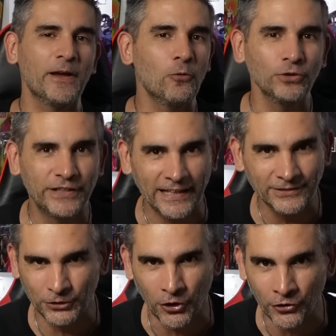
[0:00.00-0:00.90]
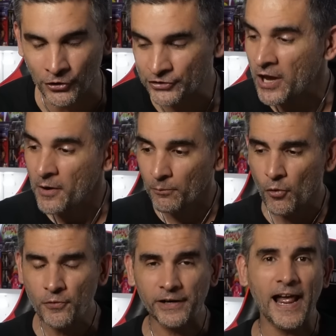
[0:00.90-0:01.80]
me gustan todos.
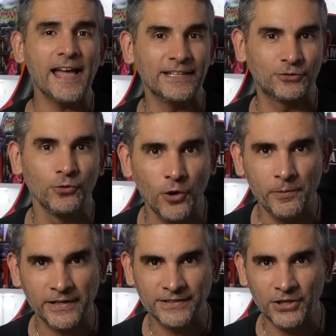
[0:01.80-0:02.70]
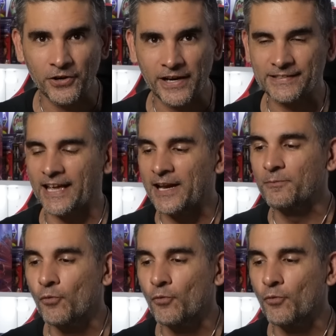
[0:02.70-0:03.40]
Munra en sus dos versiones, el